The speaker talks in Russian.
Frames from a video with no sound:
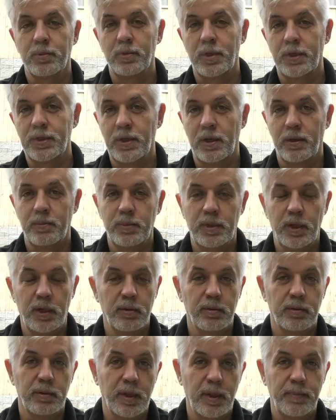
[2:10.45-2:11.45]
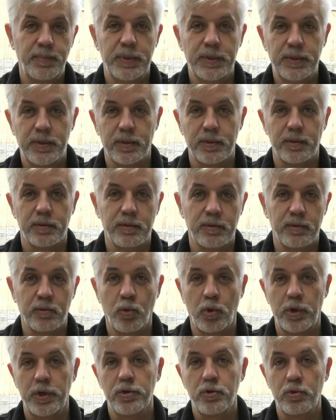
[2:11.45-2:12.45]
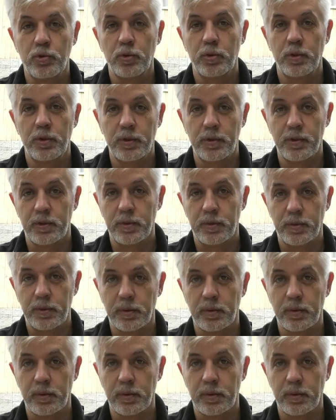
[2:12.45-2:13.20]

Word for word: но на самом деле он написан с горечью и с